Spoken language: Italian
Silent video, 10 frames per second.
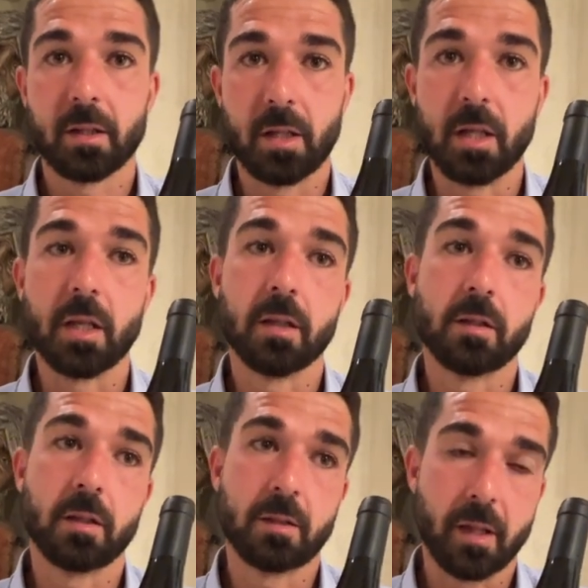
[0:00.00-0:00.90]

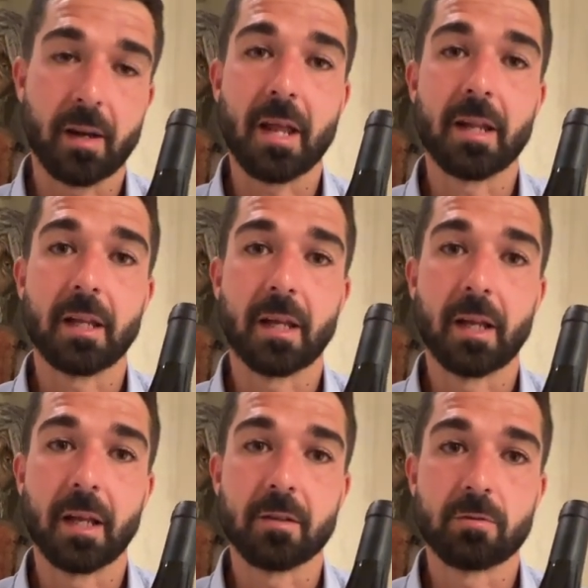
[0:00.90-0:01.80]
di terreni
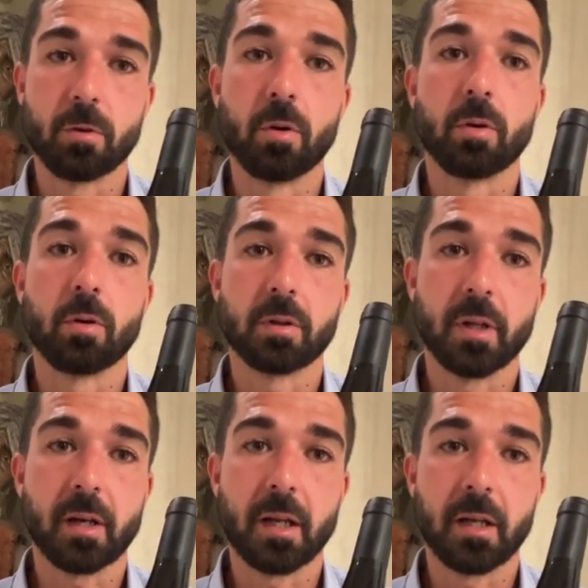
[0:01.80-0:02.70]
che sono
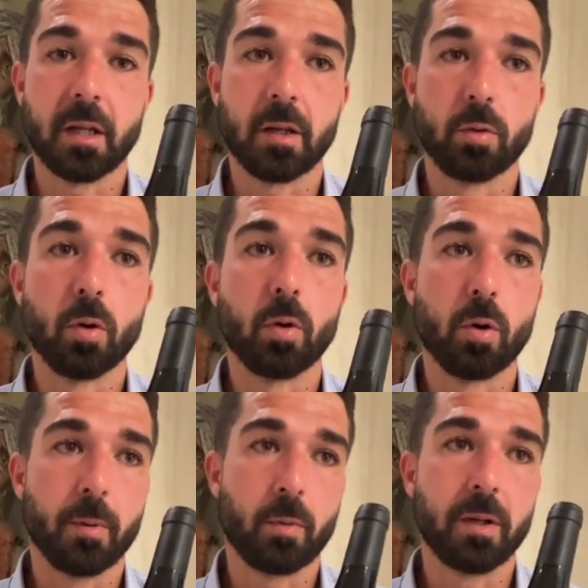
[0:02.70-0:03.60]
terreni non
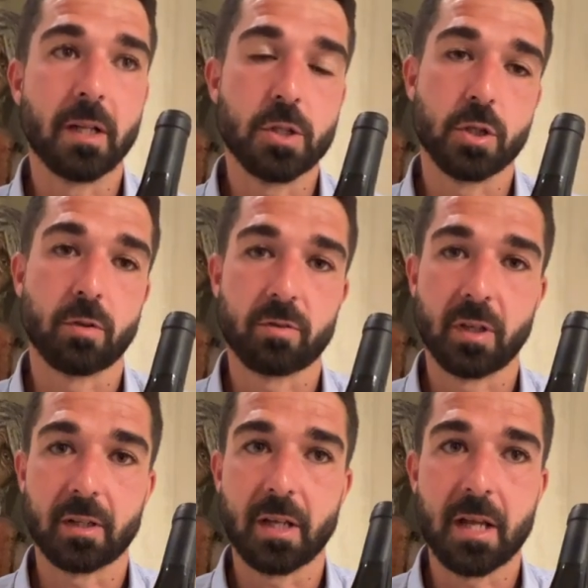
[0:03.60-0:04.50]
come quelli del centro
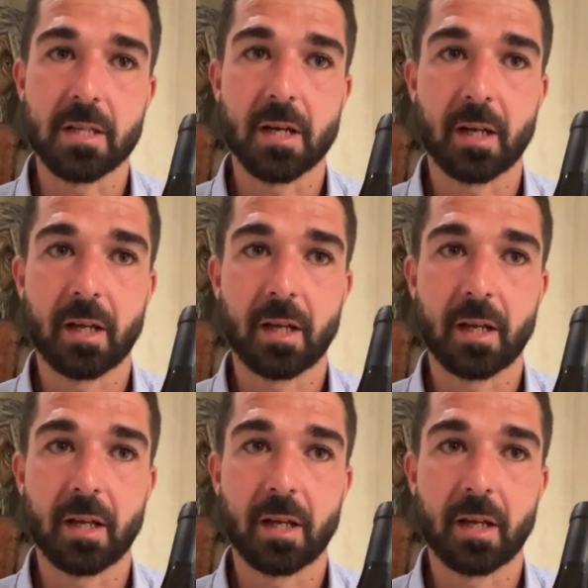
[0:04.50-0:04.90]
Sardegna